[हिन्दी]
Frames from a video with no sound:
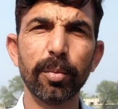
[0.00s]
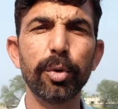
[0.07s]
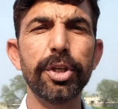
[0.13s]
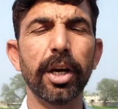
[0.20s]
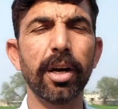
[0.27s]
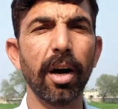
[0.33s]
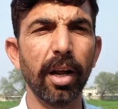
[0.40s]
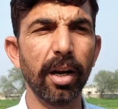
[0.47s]

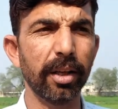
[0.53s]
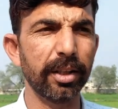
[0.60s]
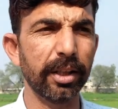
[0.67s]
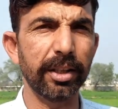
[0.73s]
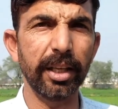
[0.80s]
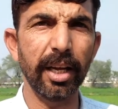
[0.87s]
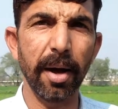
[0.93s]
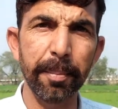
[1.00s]
मुझे कॉल आ
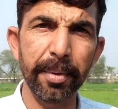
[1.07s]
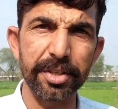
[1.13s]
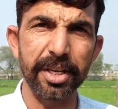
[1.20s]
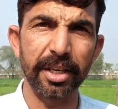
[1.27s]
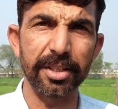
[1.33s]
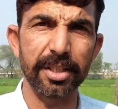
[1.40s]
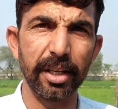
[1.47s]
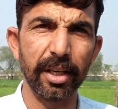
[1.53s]
जाती है
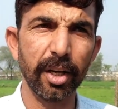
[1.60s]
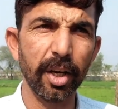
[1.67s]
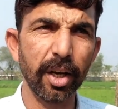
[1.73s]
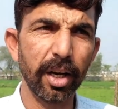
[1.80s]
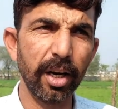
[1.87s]
एमरजेंसी